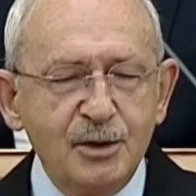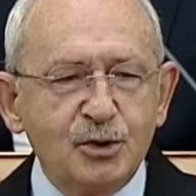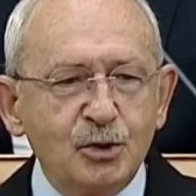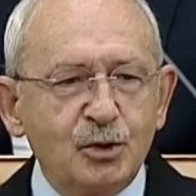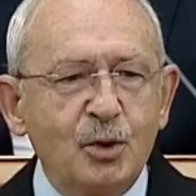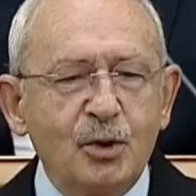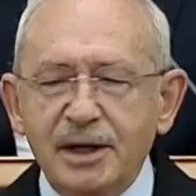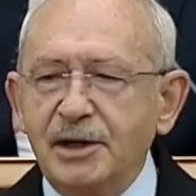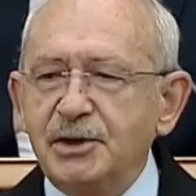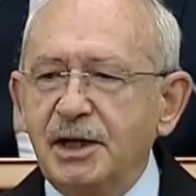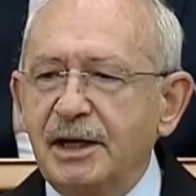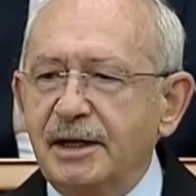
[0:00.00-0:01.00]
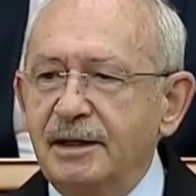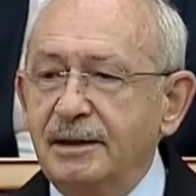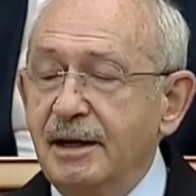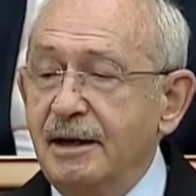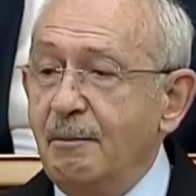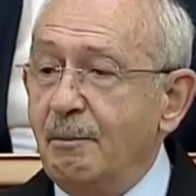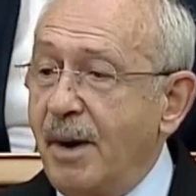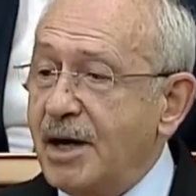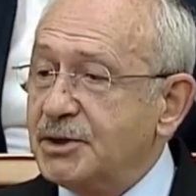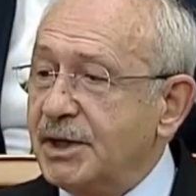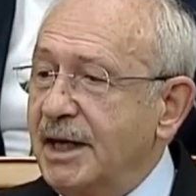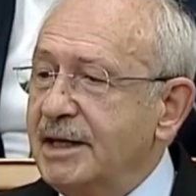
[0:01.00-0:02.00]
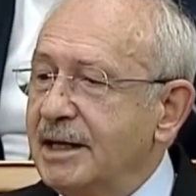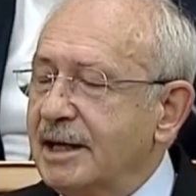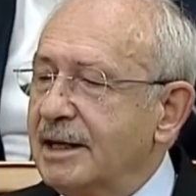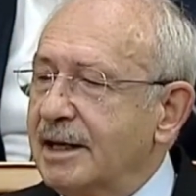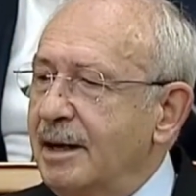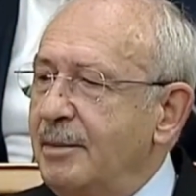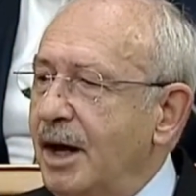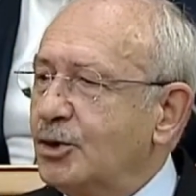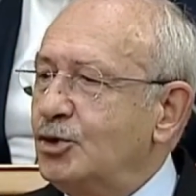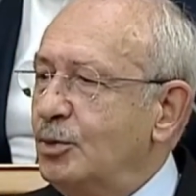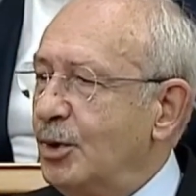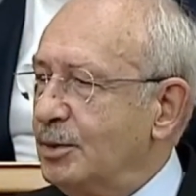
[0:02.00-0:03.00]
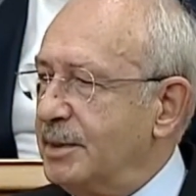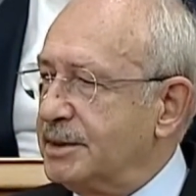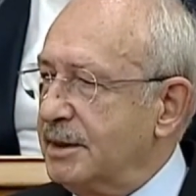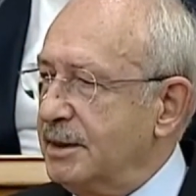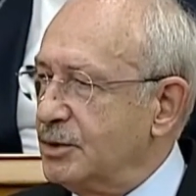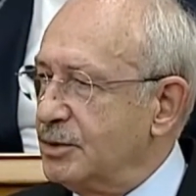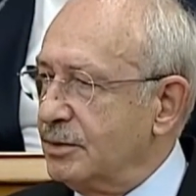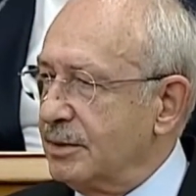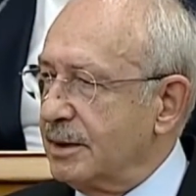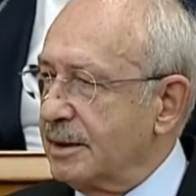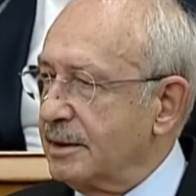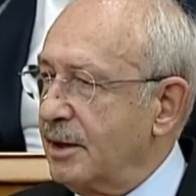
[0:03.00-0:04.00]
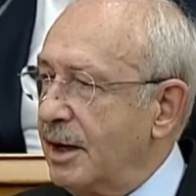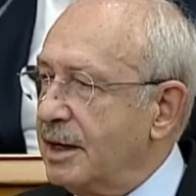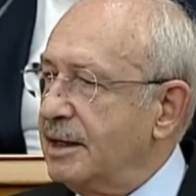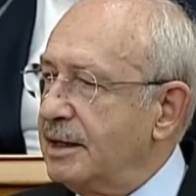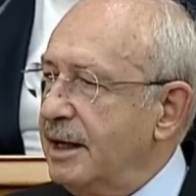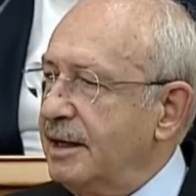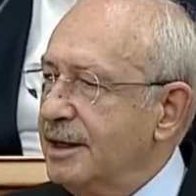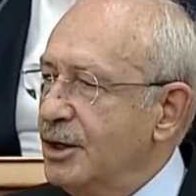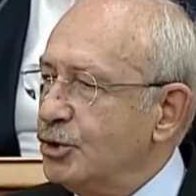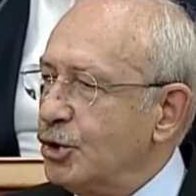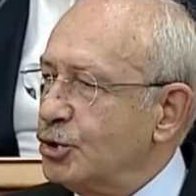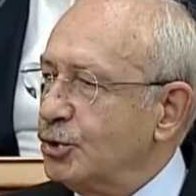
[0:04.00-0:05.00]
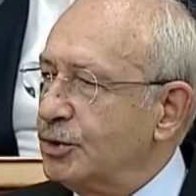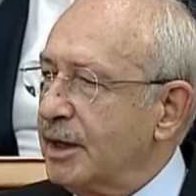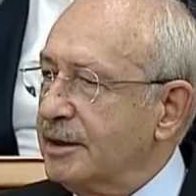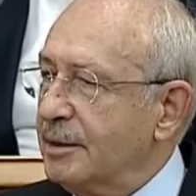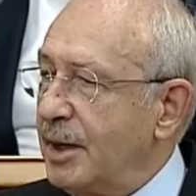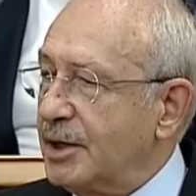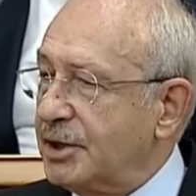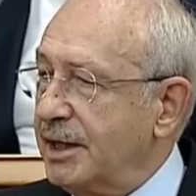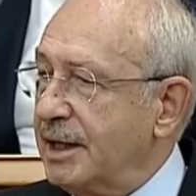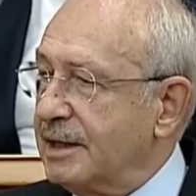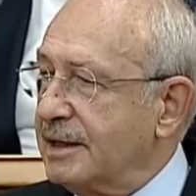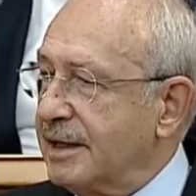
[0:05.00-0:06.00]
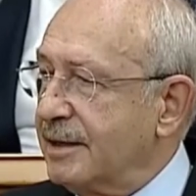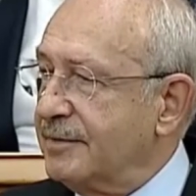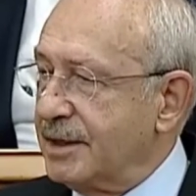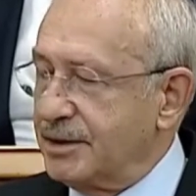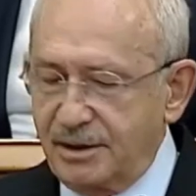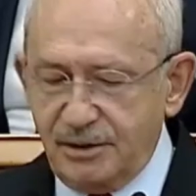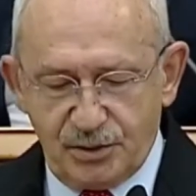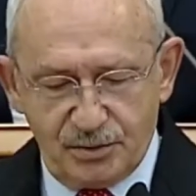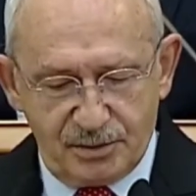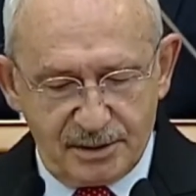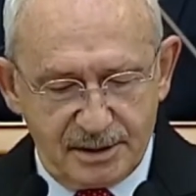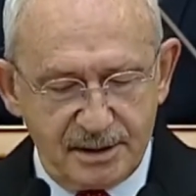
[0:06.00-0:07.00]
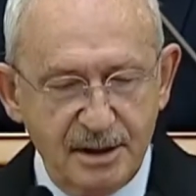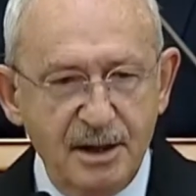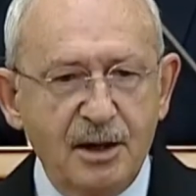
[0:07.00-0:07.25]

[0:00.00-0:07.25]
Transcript: Çünkü öğrencilerin başka yerlere mahkum olmasını istiyorlar. Aileler çocuklarını başka yerlere versin istiyorlar.